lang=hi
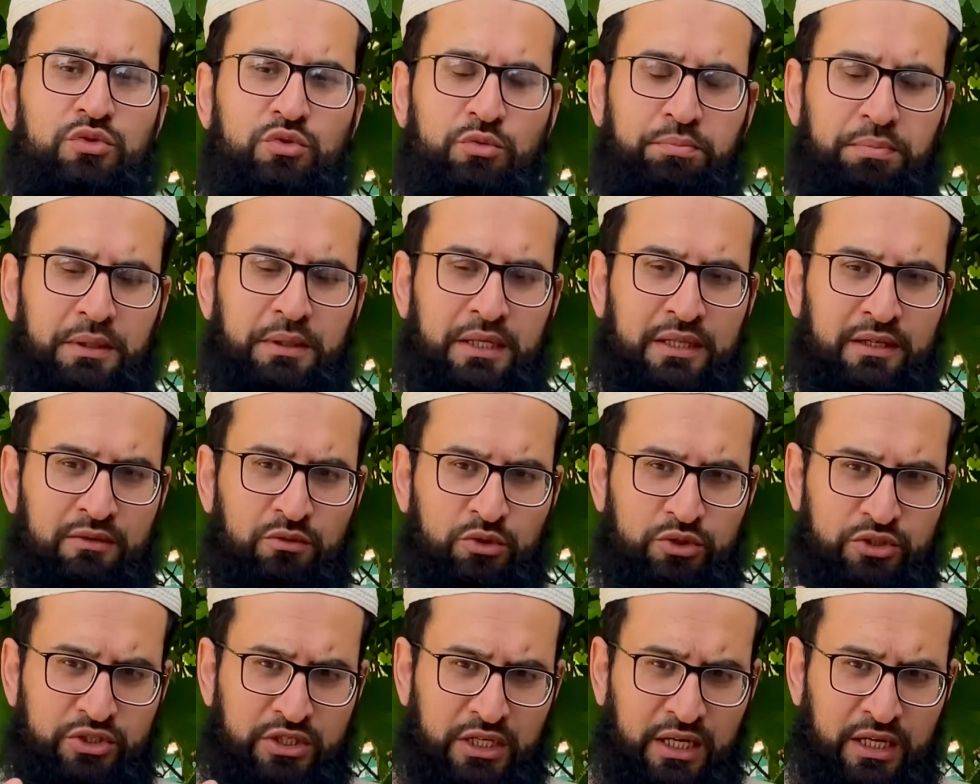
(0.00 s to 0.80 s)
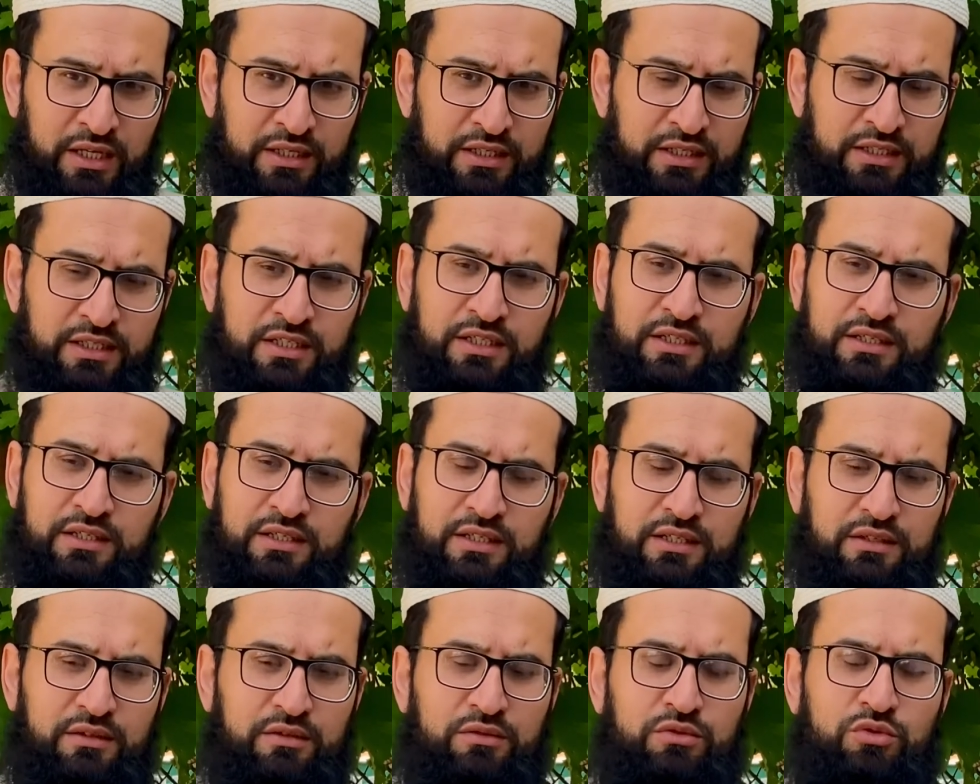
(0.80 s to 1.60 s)
तो पहले वो चार इसी
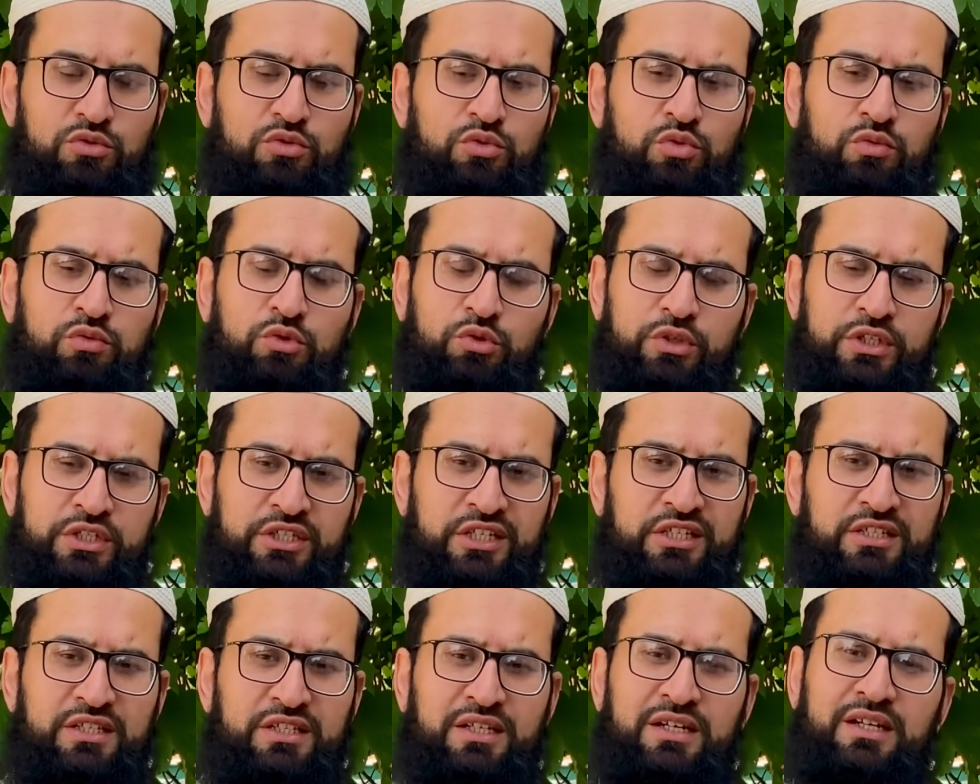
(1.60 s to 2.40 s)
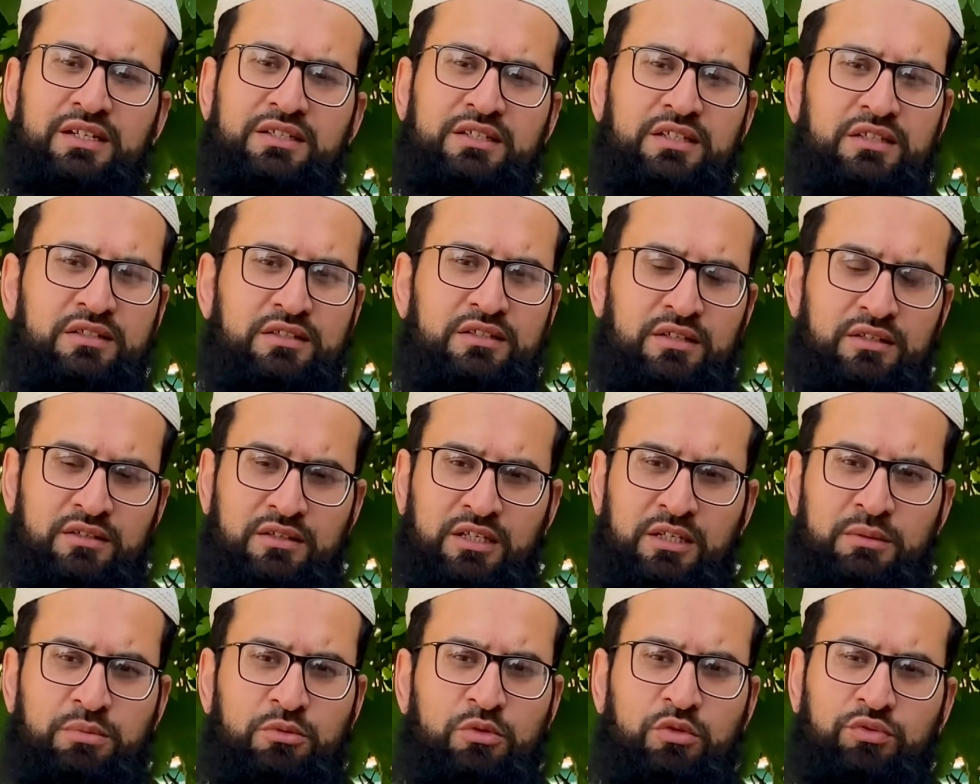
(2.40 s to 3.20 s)
तो वो इसी तरह से इस
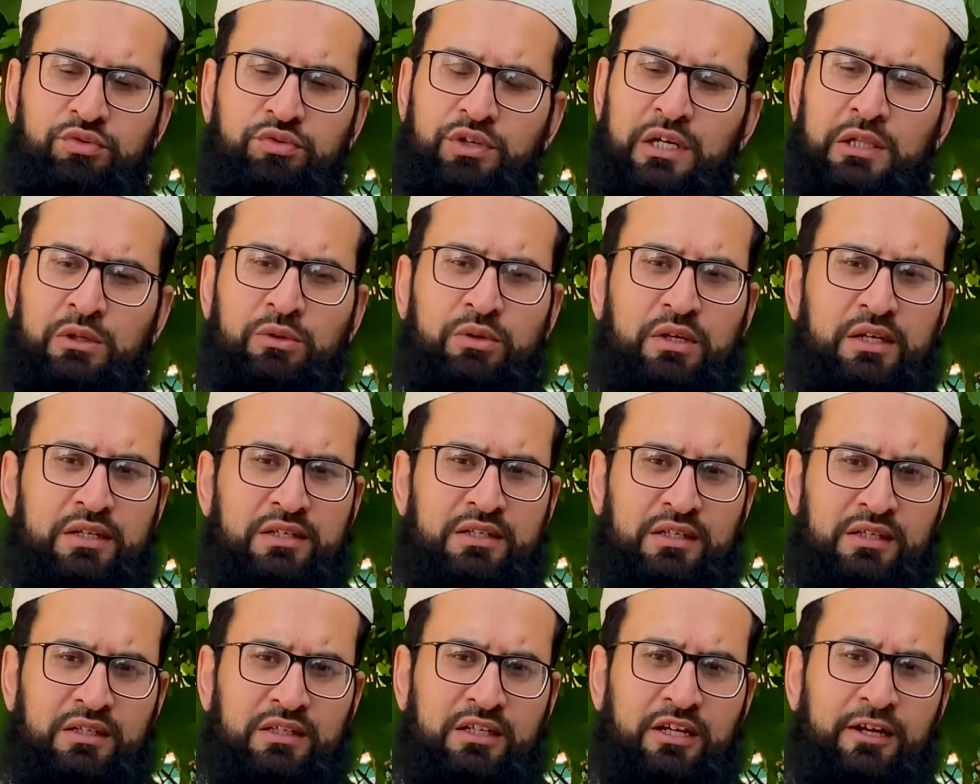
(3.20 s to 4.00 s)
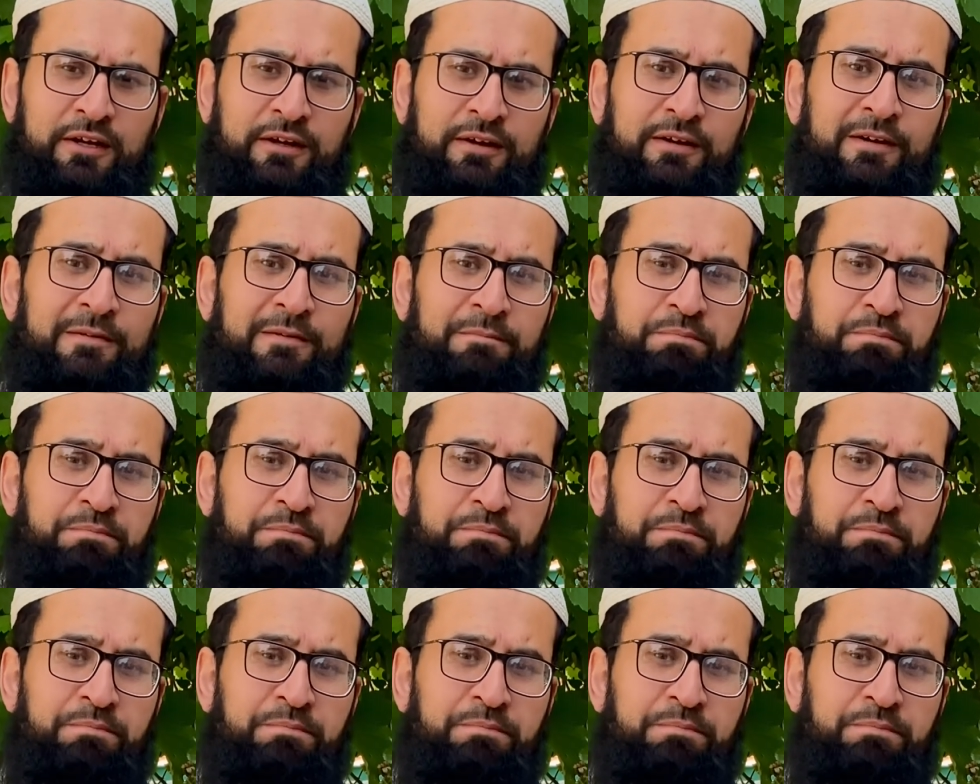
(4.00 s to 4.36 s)
तरतीब को फॉलो कर सकता है